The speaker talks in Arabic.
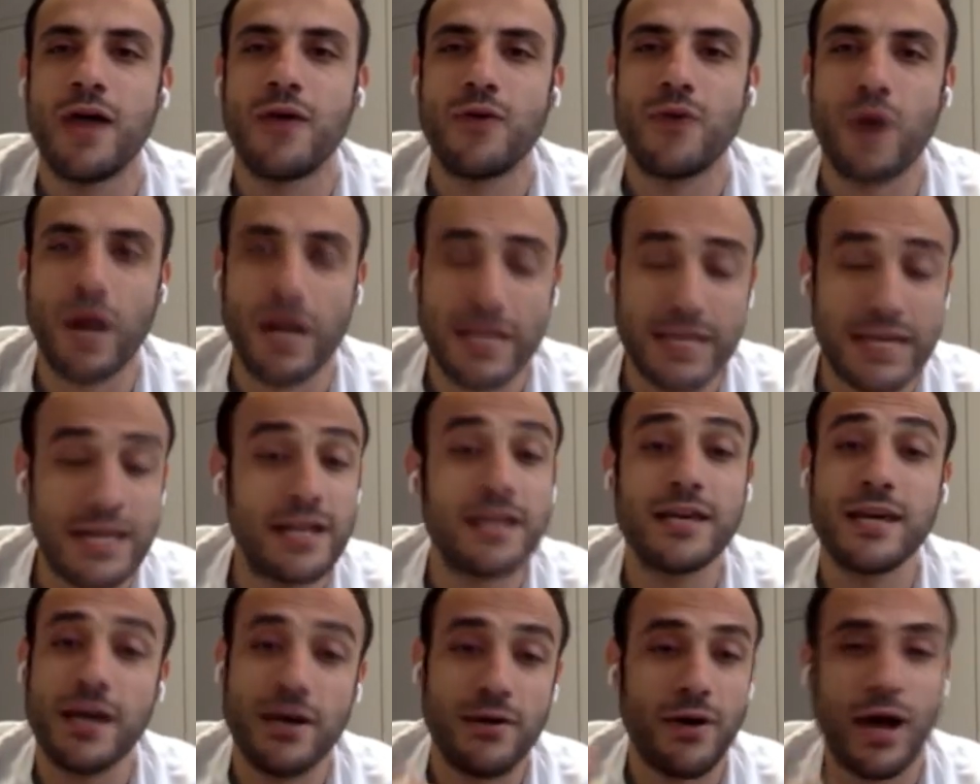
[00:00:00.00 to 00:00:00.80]
وعلى
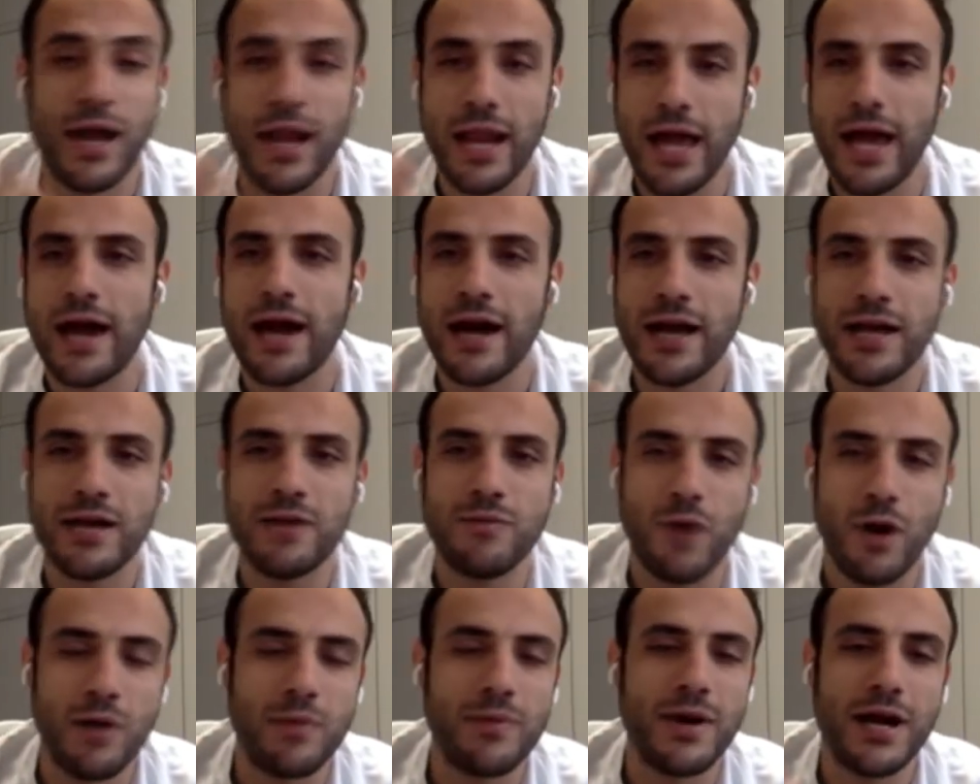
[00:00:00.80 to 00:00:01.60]
الكليه وعلى
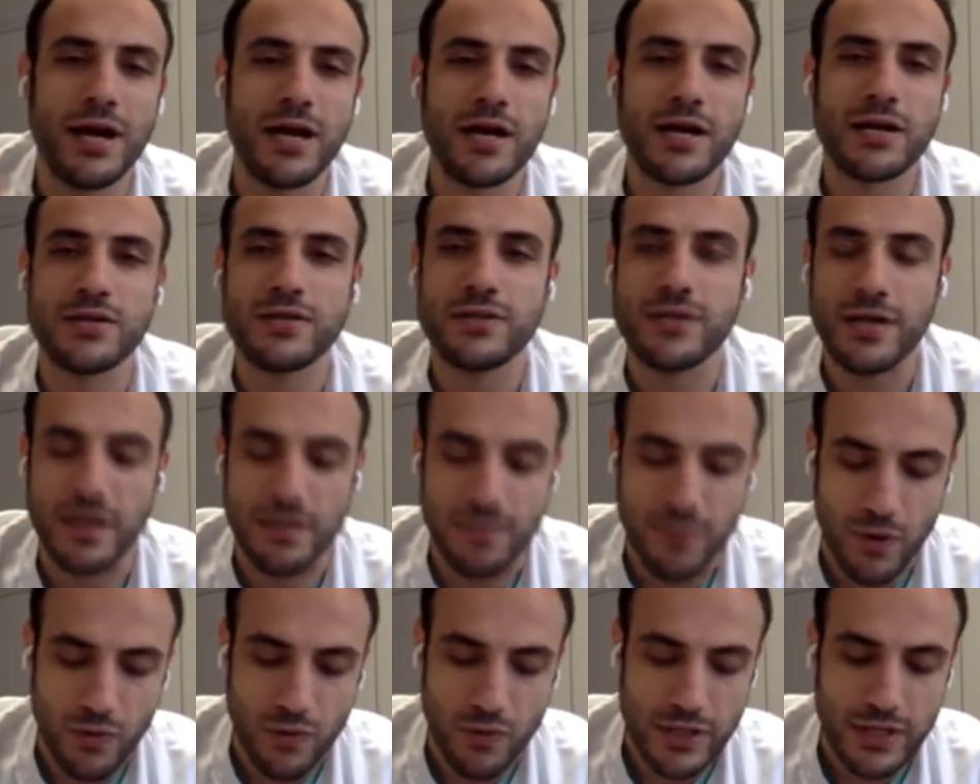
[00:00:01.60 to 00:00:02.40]
الحاله وعلى باقي اعضاء
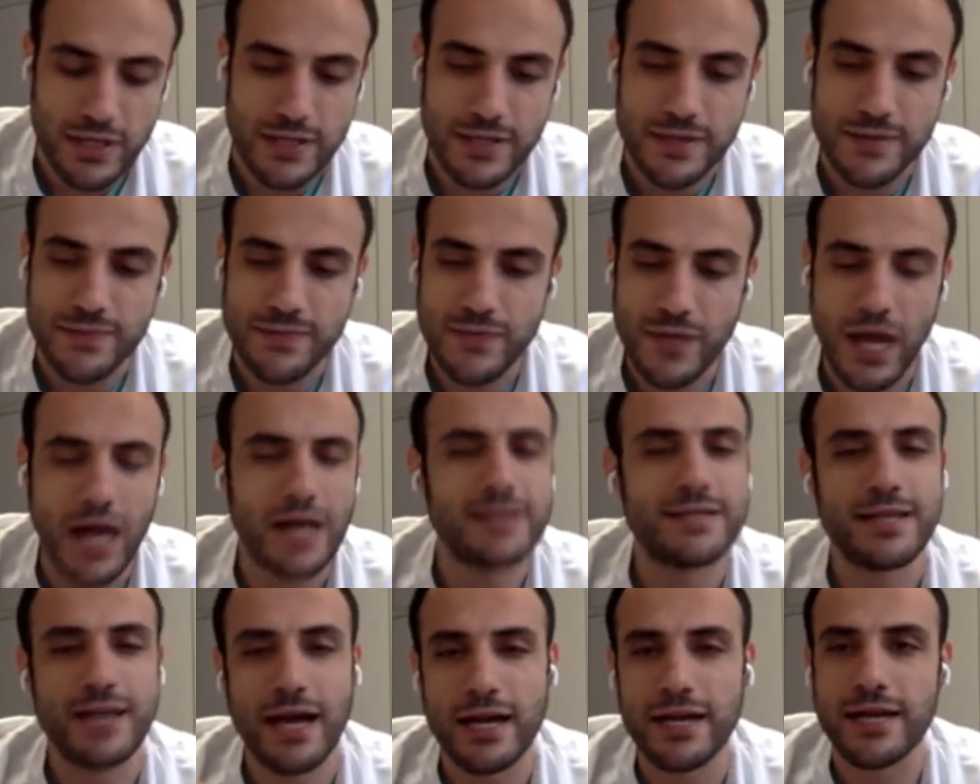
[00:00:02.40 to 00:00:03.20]
البوليه
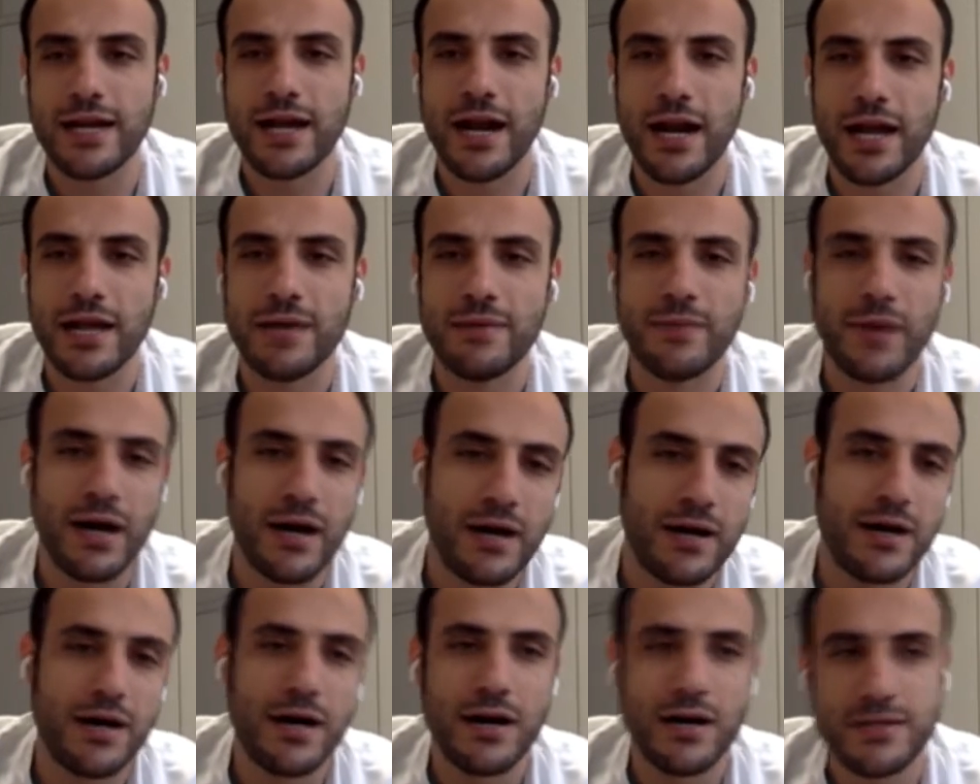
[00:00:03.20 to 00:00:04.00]
حتى احيانا على
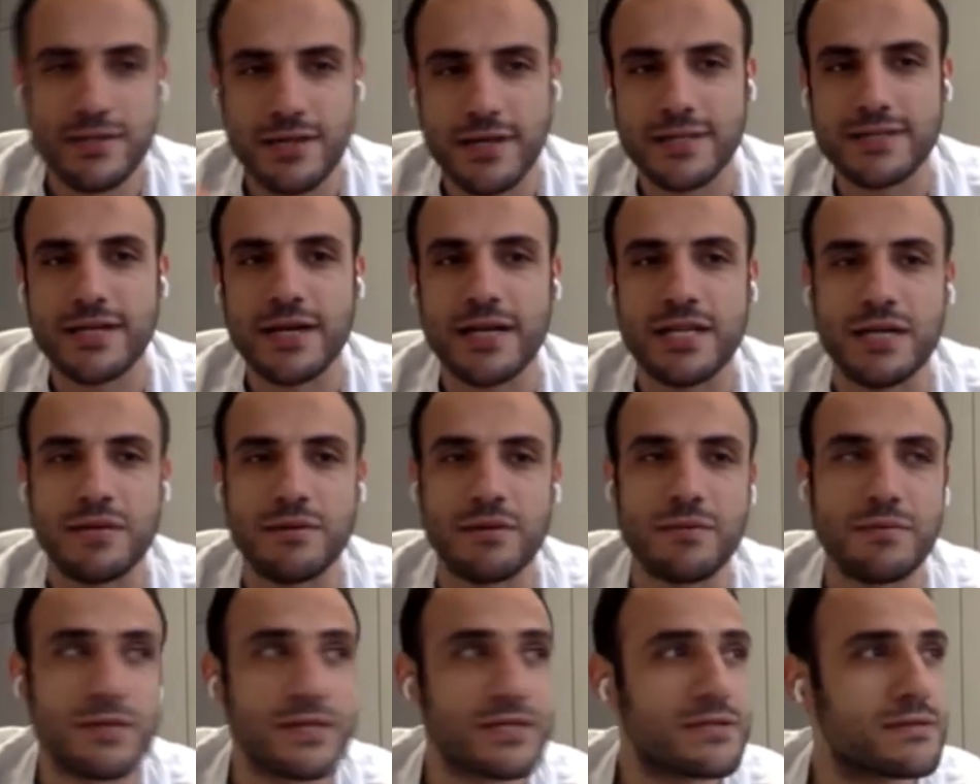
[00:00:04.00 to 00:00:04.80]
الامعاء اعضاء
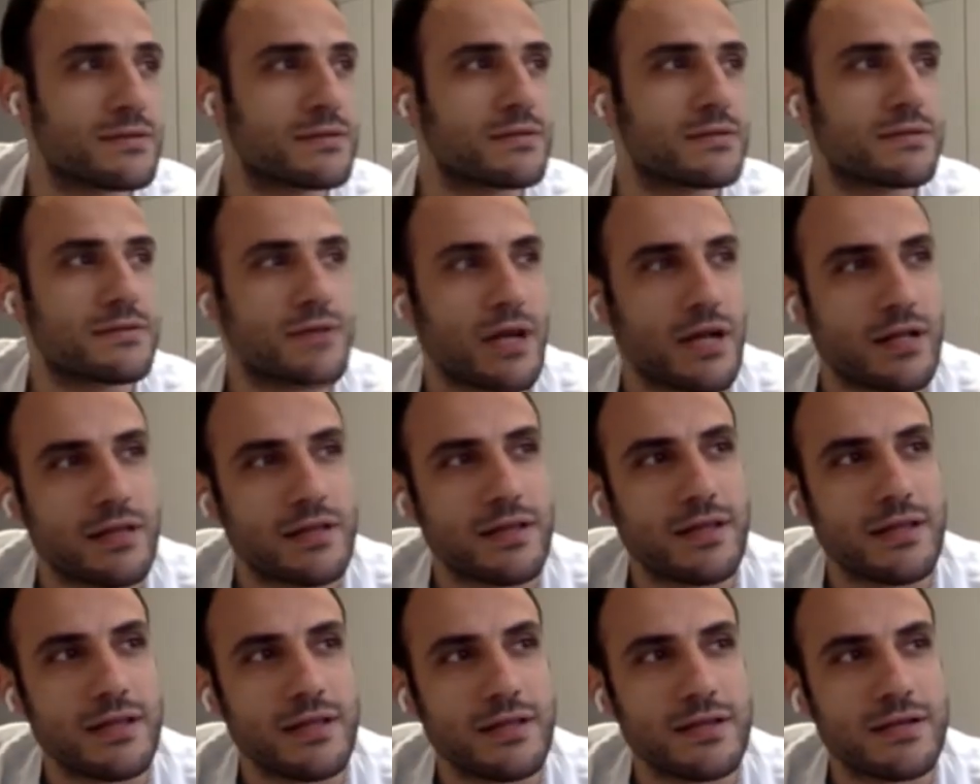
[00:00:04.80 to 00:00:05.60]
ثانيه بالبطن
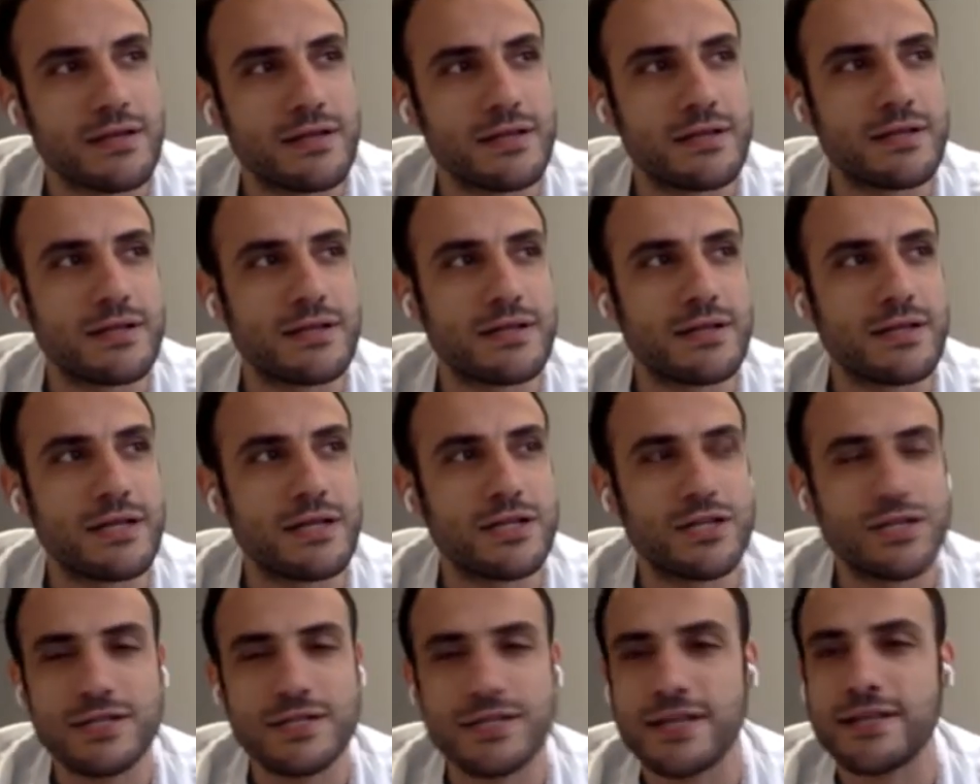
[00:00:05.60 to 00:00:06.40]
عند
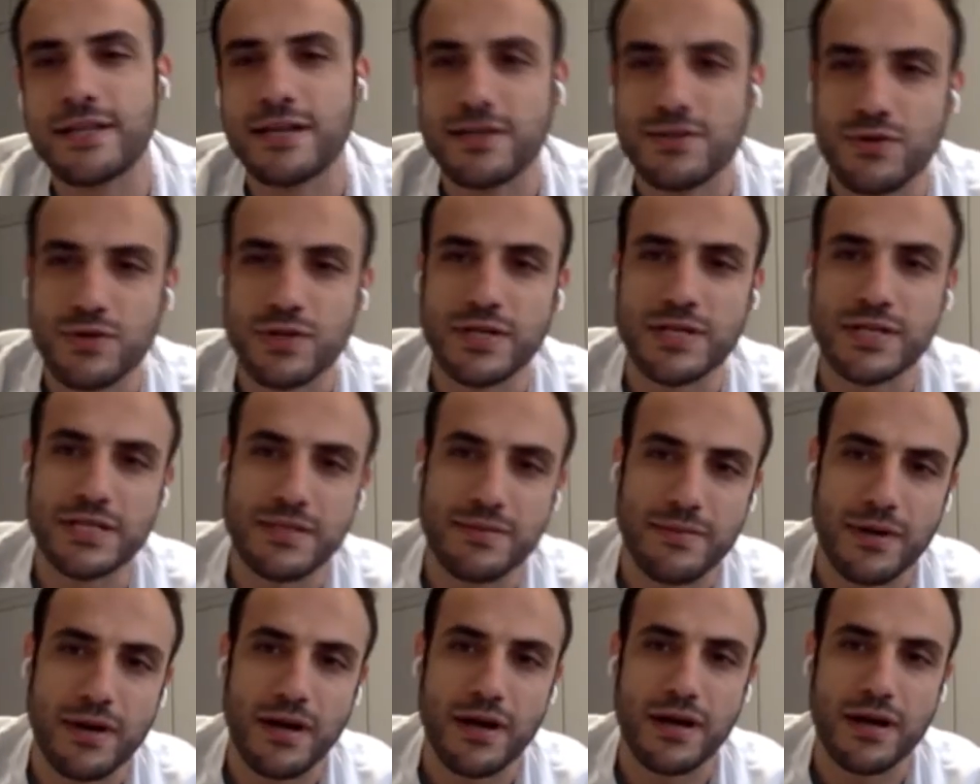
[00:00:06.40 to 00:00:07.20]
الاجهزه التناسليه
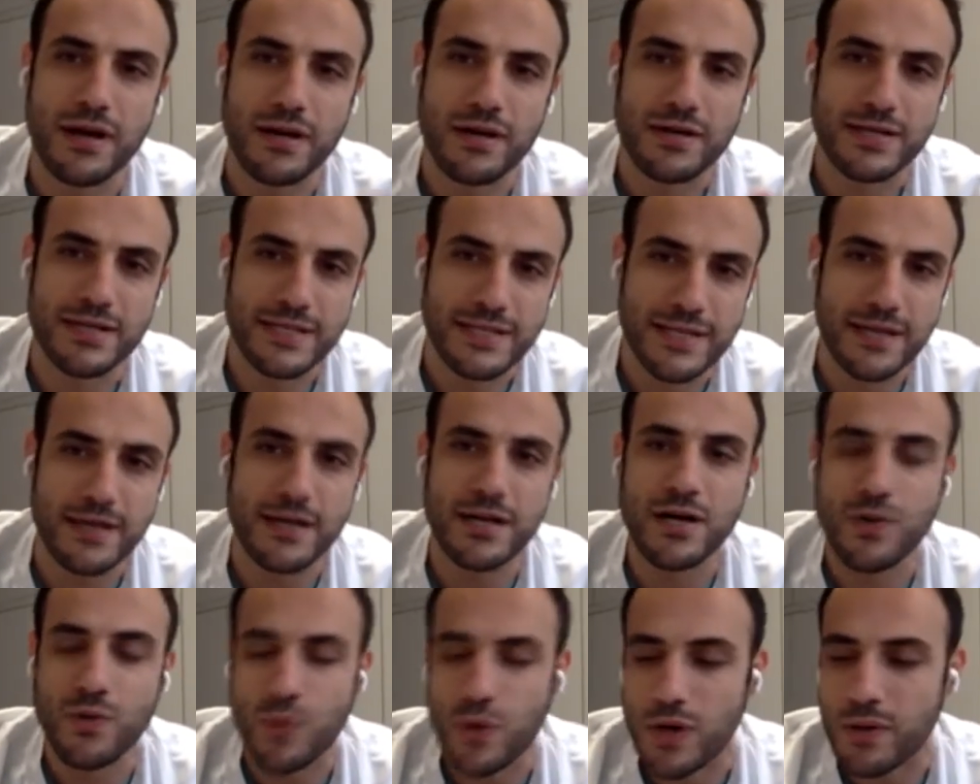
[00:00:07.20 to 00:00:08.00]
تبع
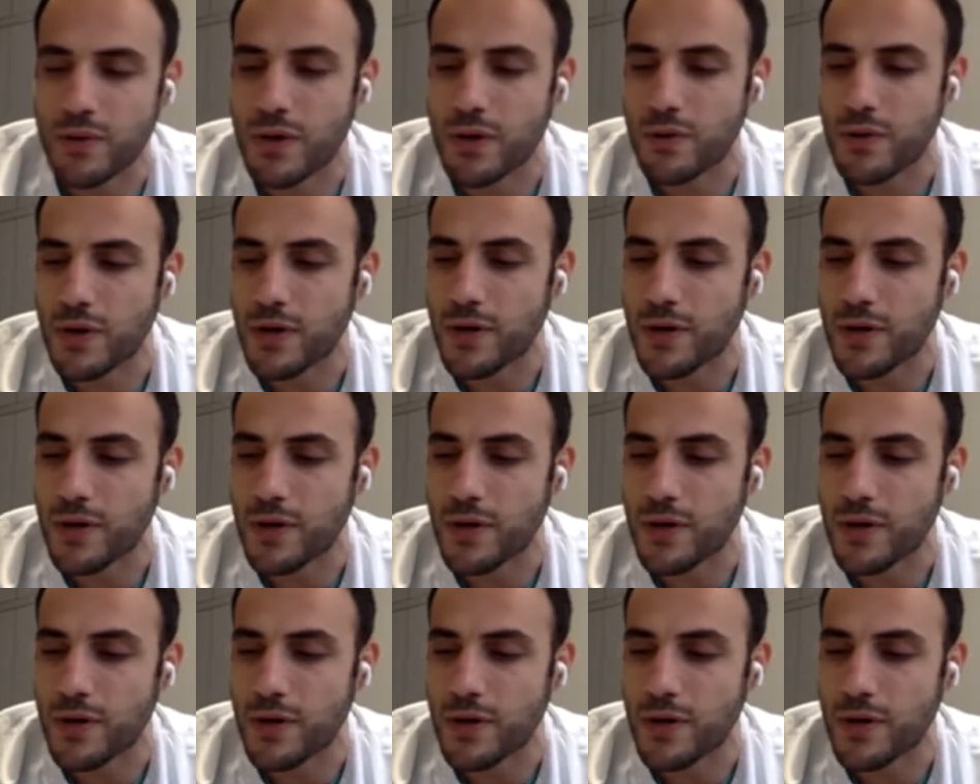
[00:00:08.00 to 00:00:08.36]
النساء و